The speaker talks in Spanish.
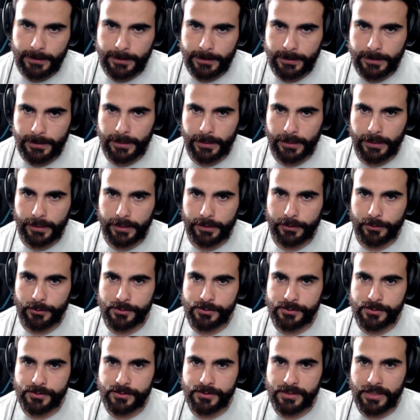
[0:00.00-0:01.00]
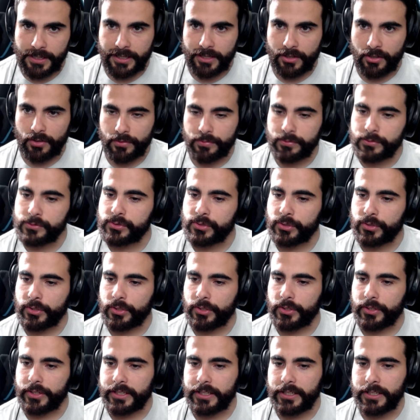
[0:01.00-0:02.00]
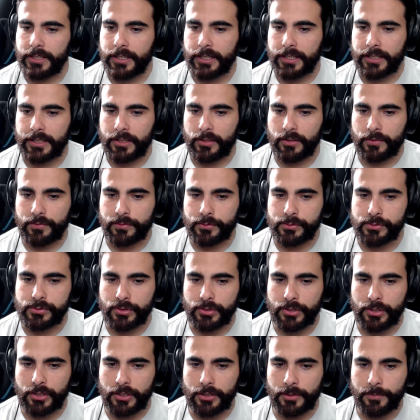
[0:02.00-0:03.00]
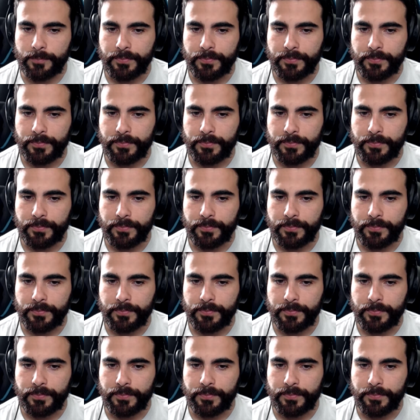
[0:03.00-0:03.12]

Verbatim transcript: ¿Qué rayos? Aquí no funcionó, ¿eh? Aquí no funcionó.